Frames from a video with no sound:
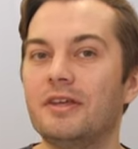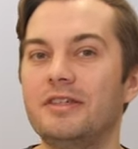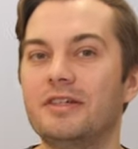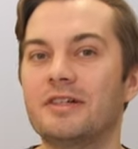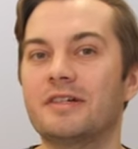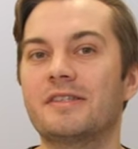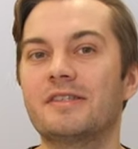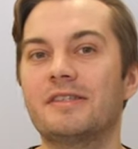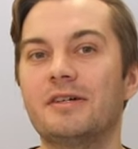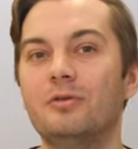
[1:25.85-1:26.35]

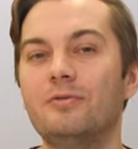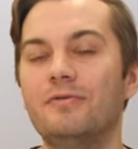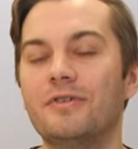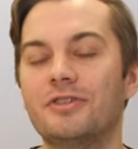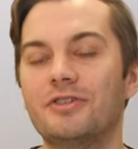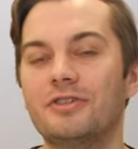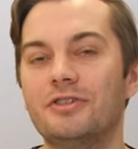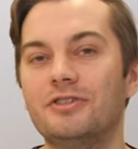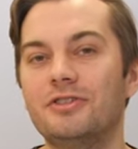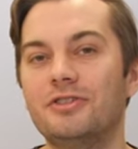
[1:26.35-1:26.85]
Jak
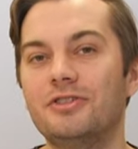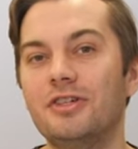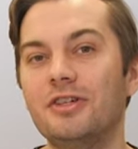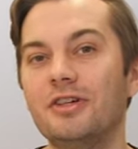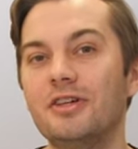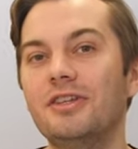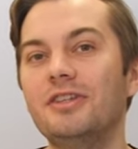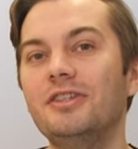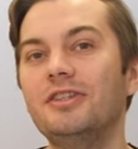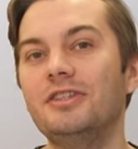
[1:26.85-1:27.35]
zauważyliście,
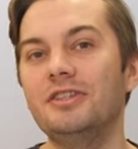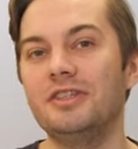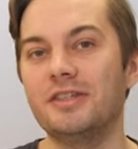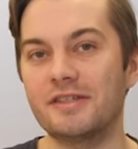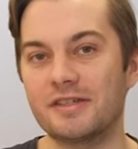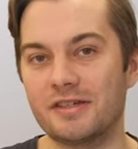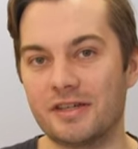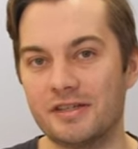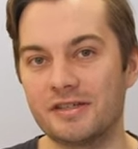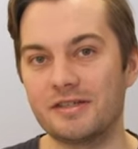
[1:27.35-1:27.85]
nie
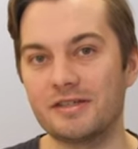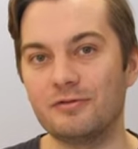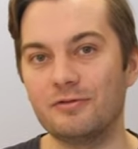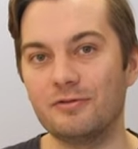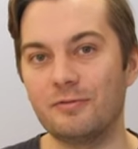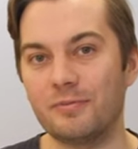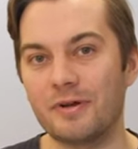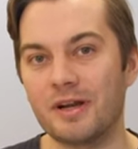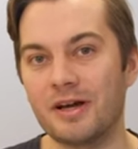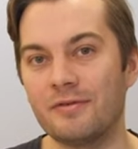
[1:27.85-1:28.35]
skręcał
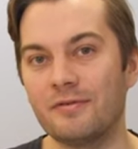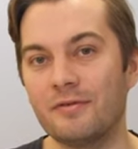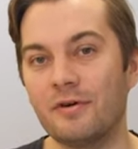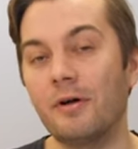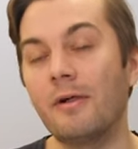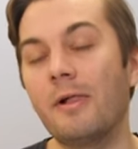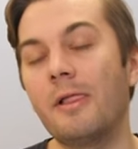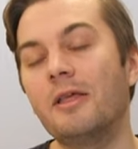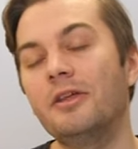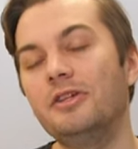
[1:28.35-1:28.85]
w prawo.
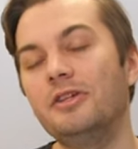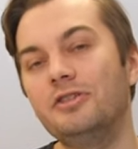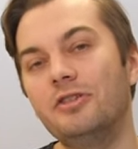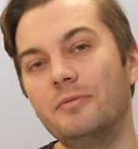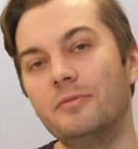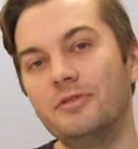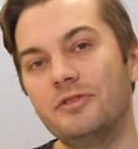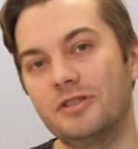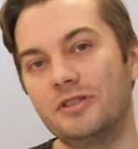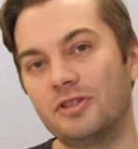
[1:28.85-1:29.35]
I to
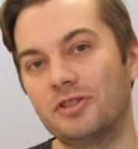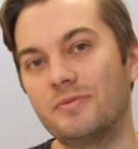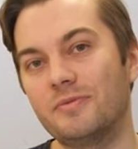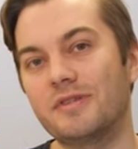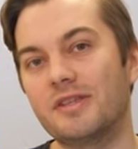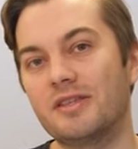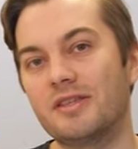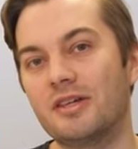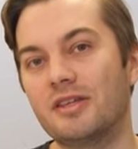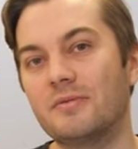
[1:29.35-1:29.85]
będzie naszym
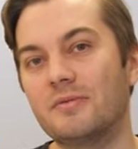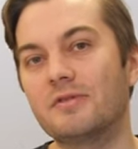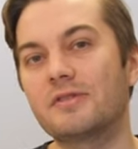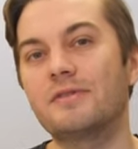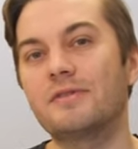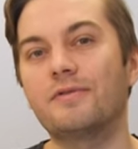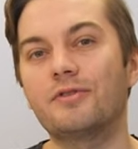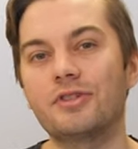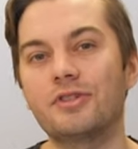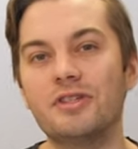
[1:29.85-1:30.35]
zadaniem:
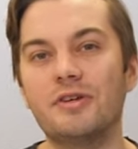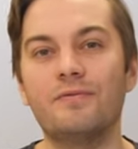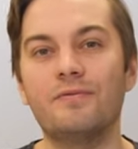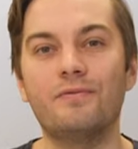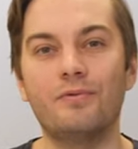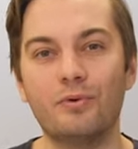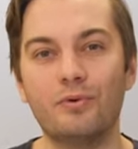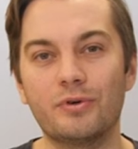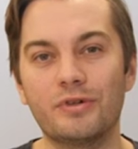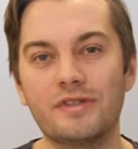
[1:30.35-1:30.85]
stworzenie
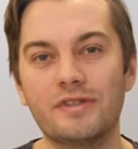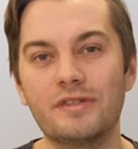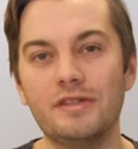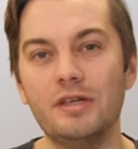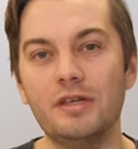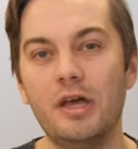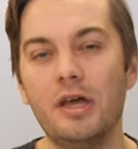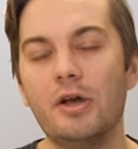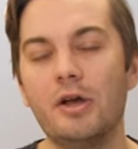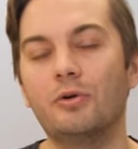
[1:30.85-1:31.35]

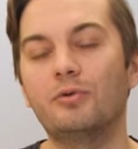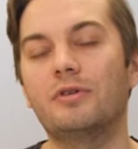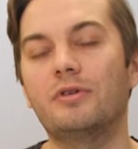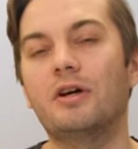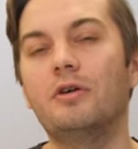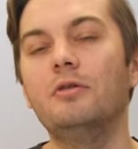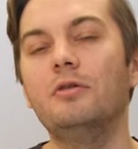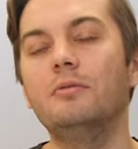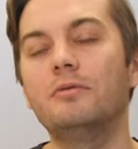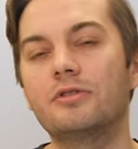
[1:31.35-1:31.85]
funkcji, która
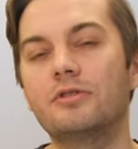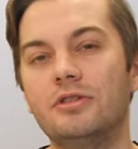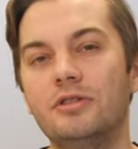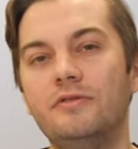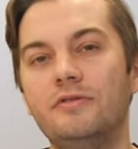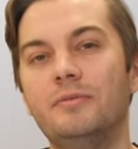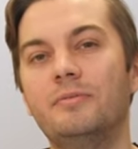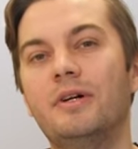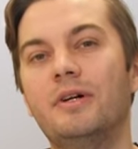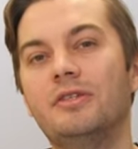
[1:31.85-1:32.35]

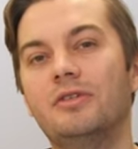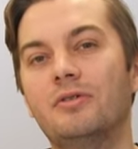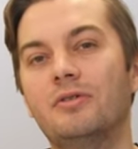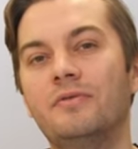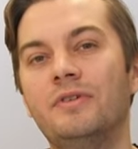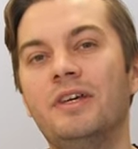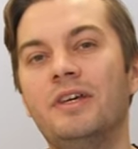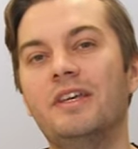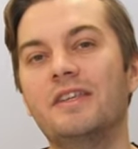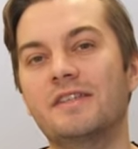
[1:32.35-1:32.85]
umożliwi
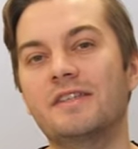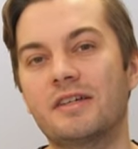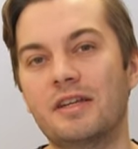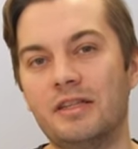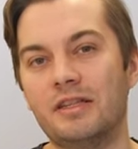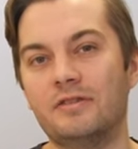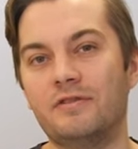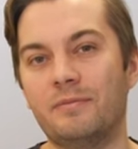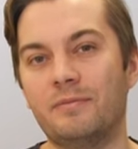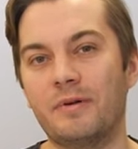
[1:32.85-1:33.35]
bajtowi
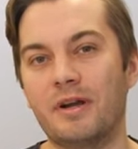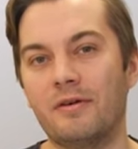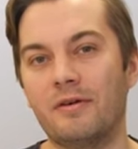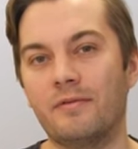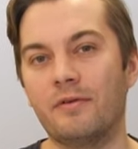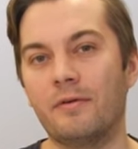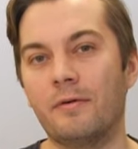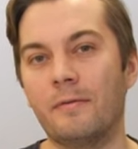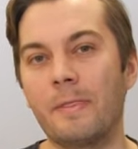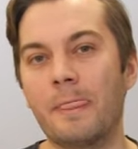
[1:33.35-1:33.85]
skręt w
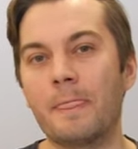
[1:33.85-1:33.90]
prawo.